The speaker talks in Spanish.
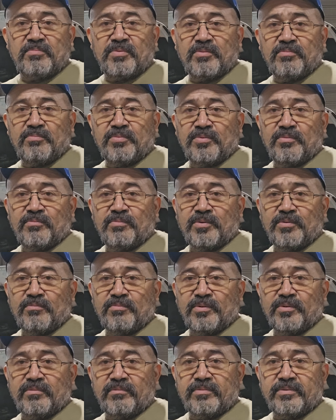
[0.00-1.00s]
bum, bum, bum,
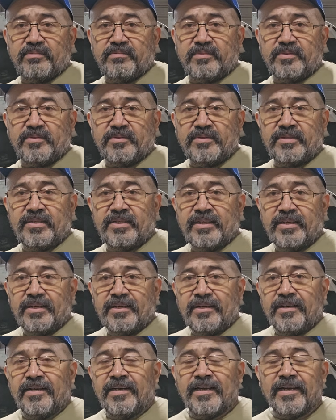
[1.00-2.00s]
bum, bum,
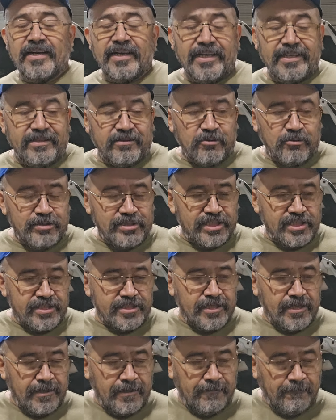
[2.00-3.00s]

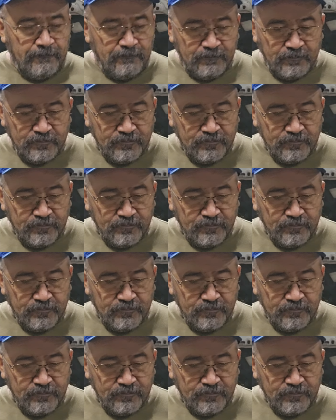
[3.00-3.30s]
Entonces ah,